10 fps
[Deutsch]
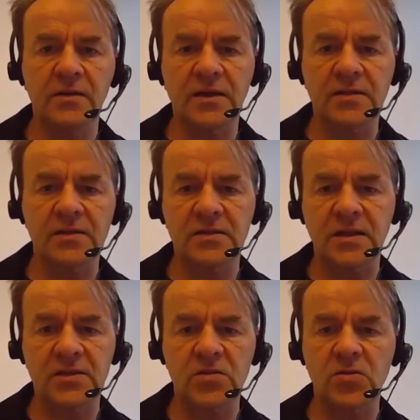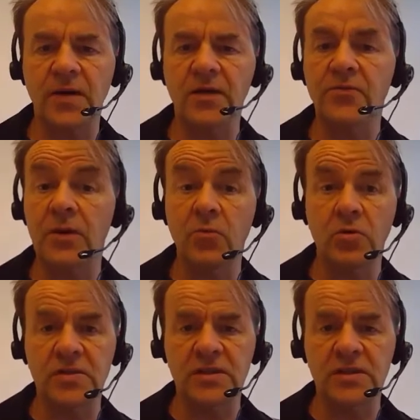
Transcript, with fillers: äh, ganz, ganz zu schweigen von dem hohen